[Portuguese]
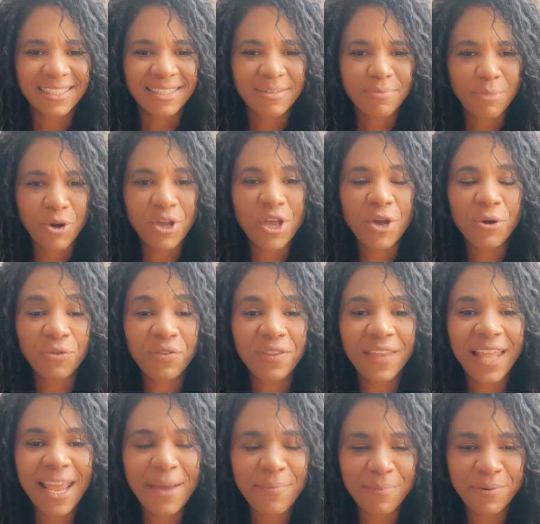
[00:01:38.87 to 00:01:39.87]
Porque o
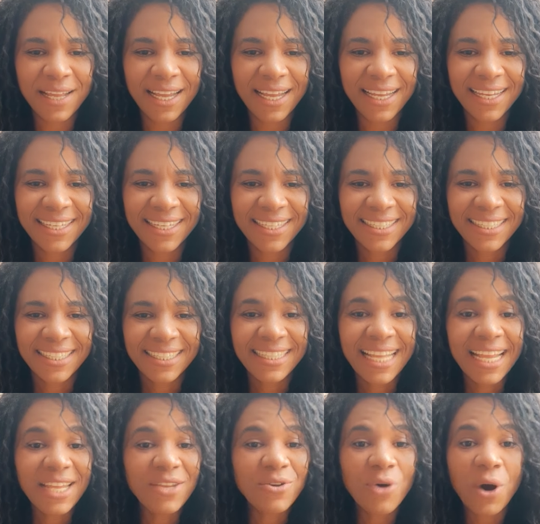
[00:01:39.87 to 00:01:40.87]
tempo, né?
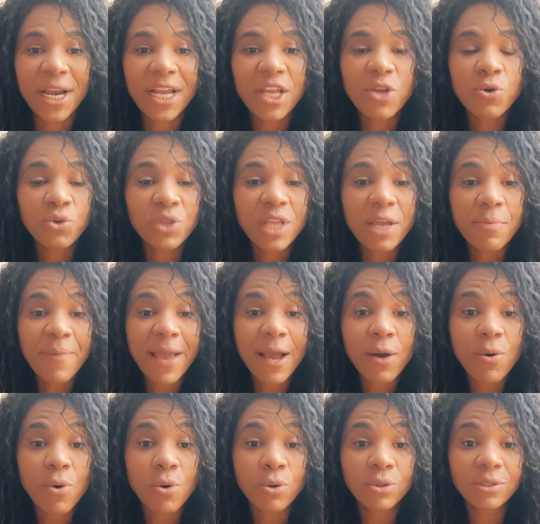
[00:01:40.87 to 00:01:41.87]
Tem hora que o tempo é
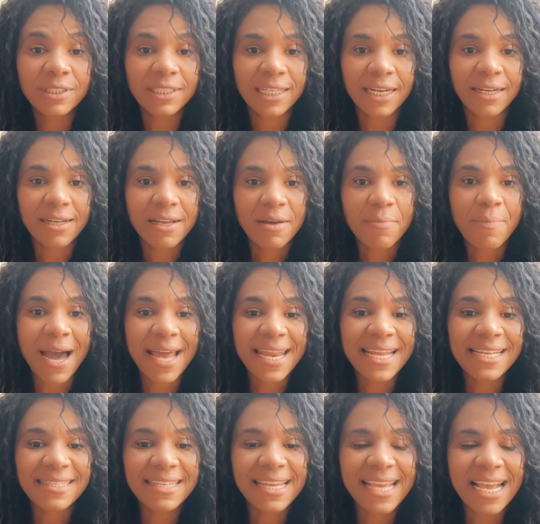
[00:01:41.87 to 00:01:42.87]
contra.
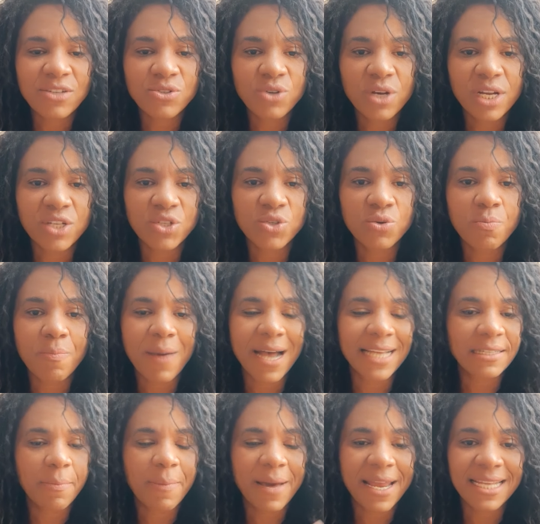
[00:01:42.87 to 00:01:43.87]
Parece que as horas não
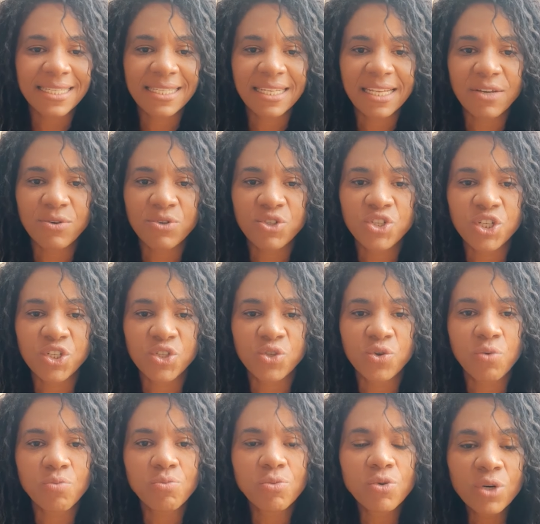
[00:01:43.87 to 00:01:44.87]
passam, parece que os dias
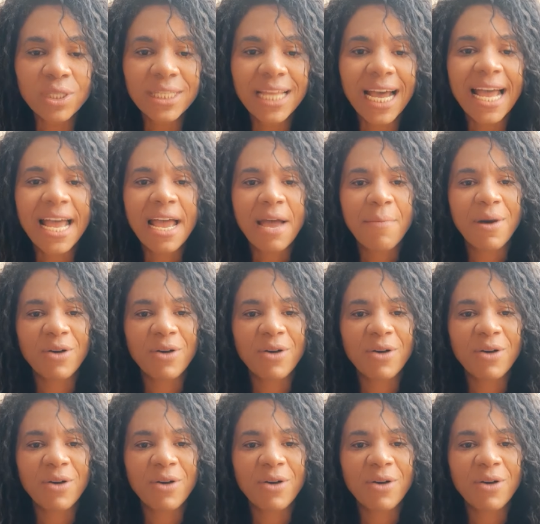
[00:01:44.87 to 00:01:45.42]
não mudam.